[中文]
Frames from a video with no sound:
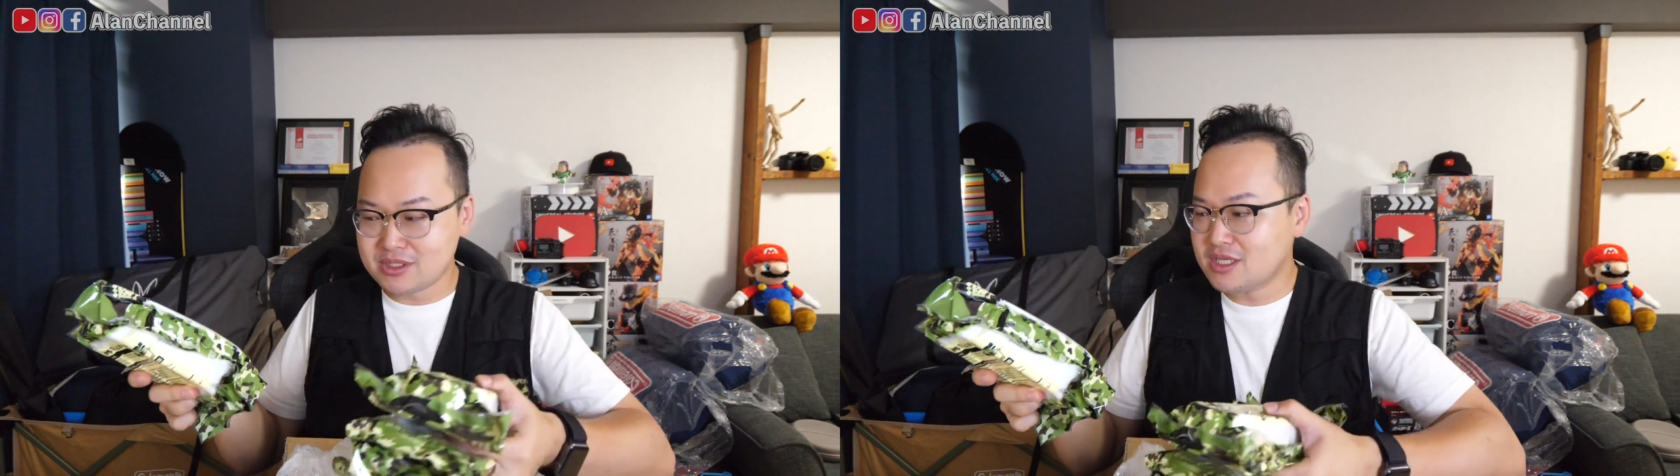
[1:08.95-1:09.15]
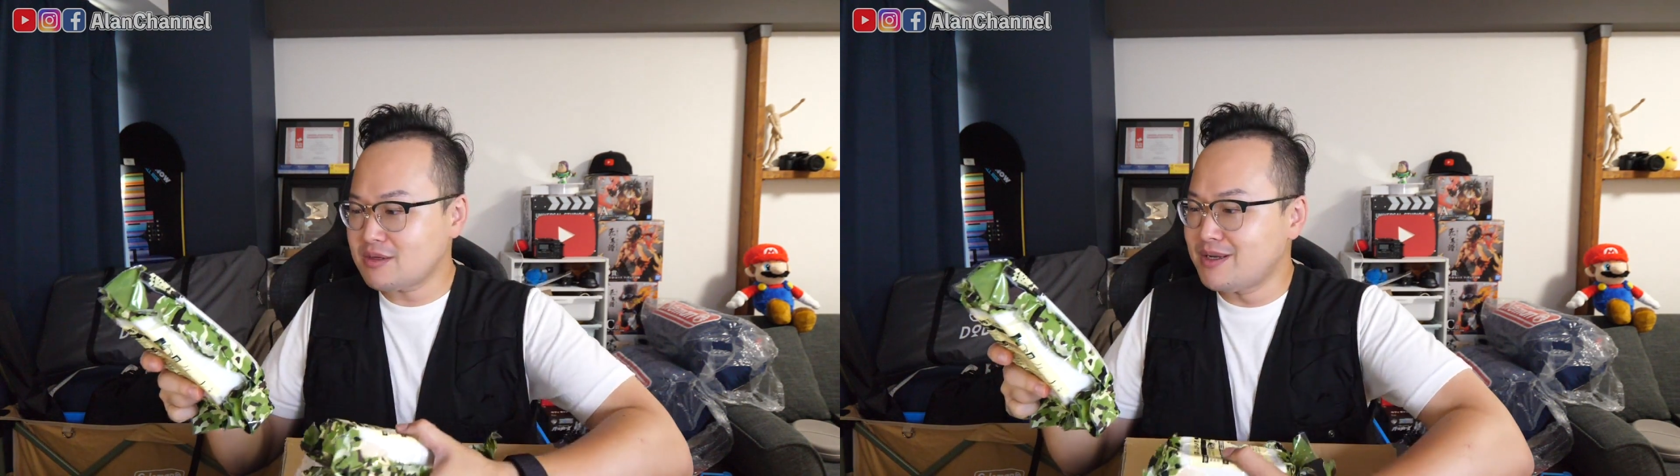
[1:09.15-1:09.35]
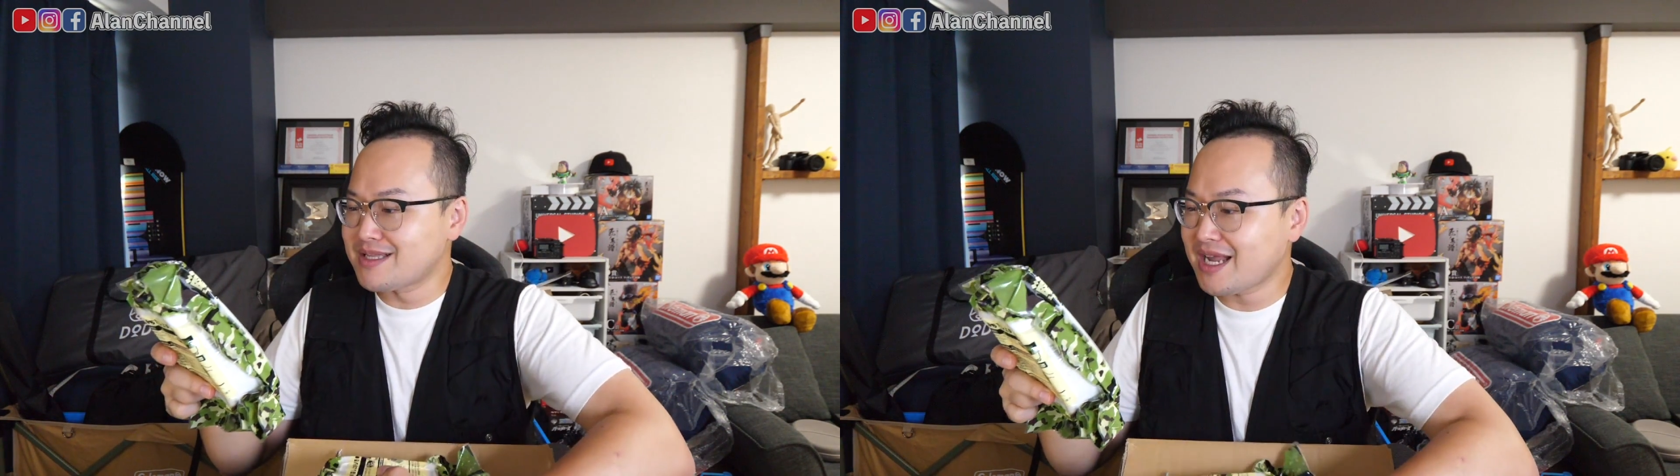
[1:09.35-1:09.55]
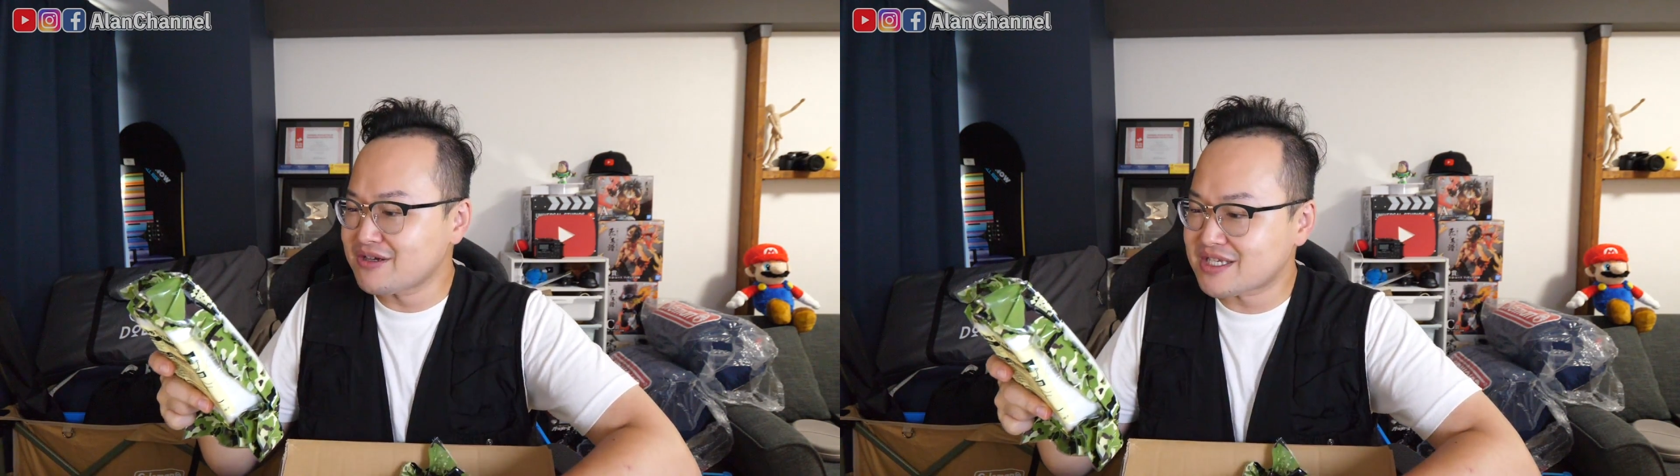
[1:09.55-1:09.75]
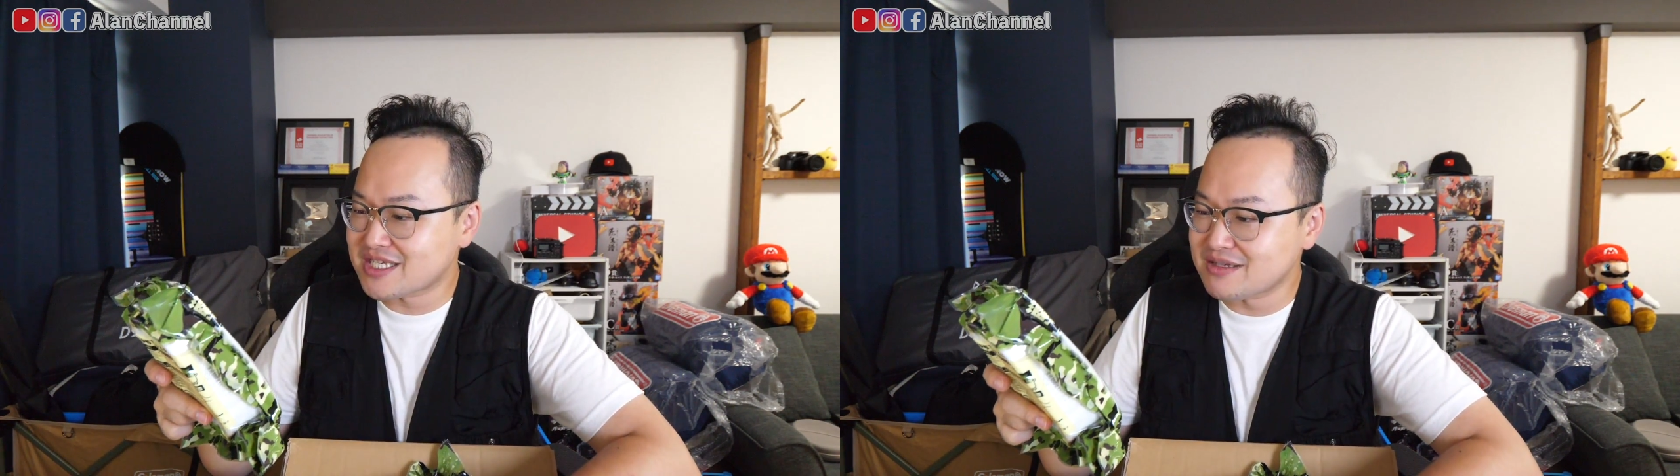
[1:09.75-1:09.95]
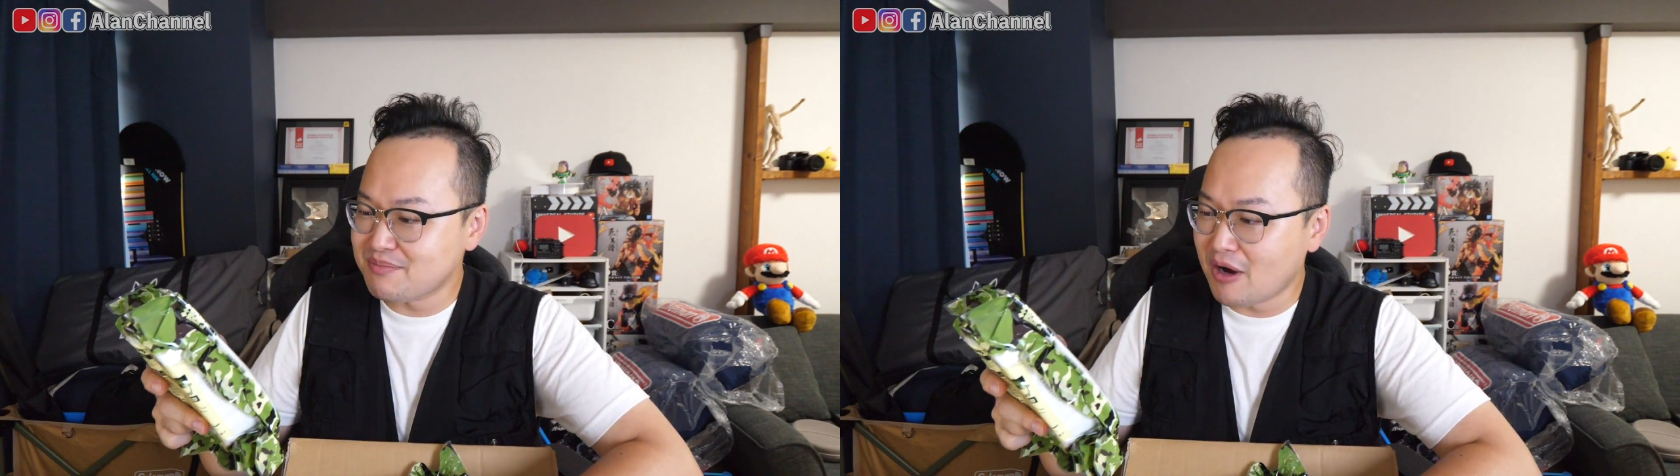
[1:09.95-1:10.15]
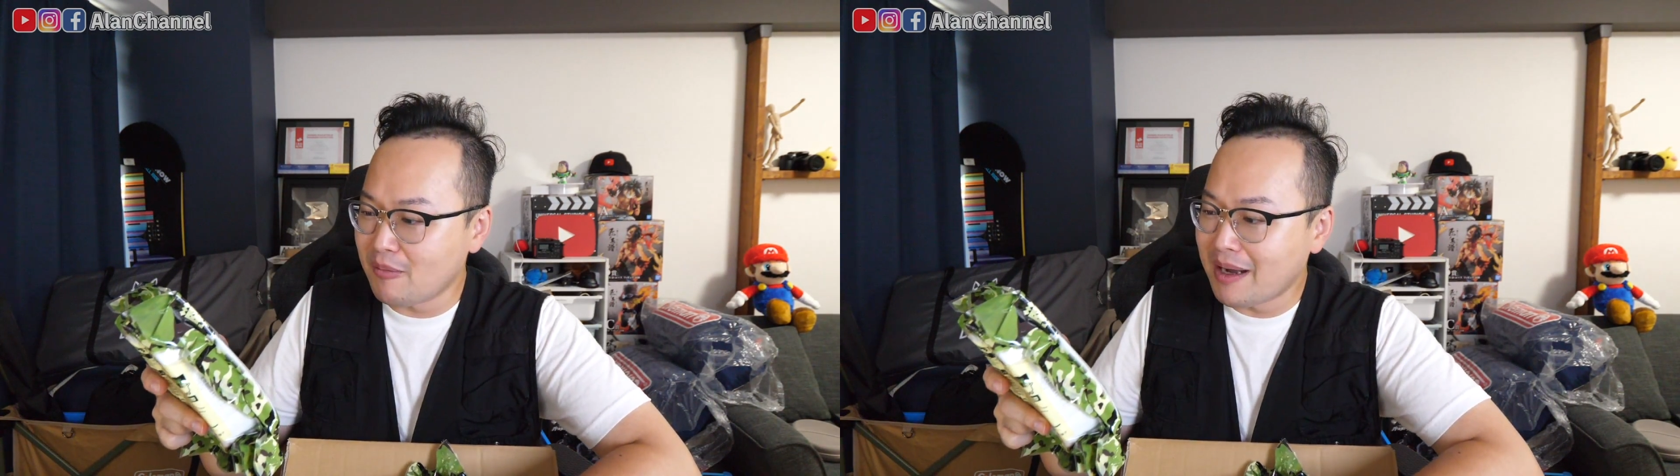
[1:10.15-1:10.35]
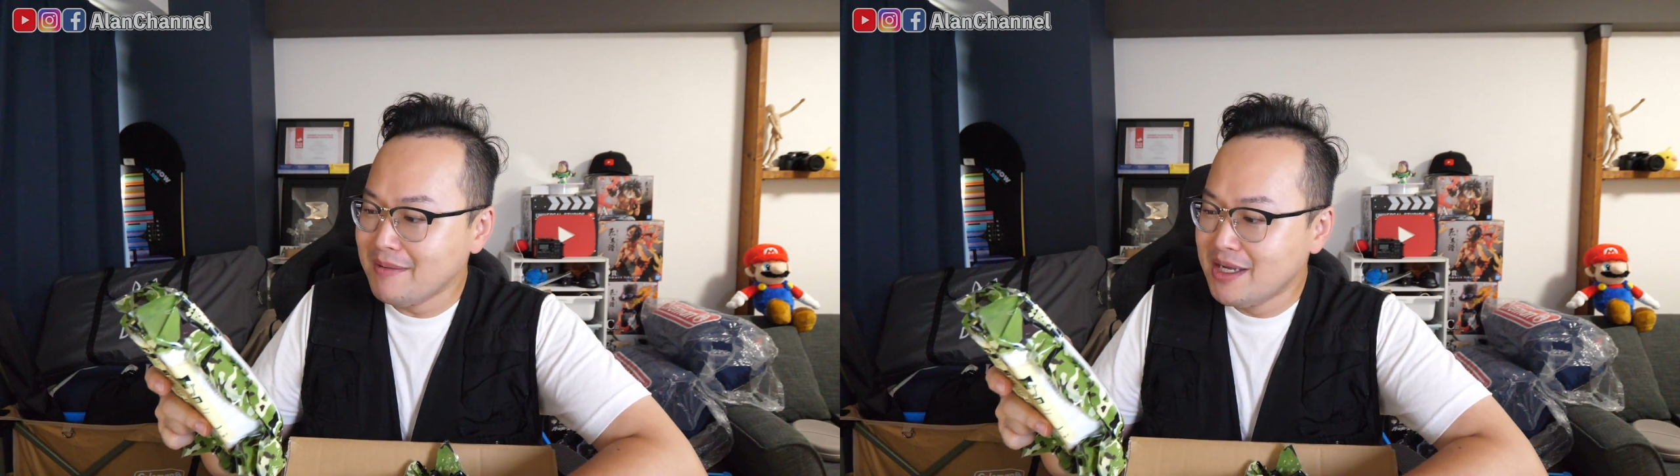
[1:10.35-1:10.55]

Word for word: 我这里现在有十包吧，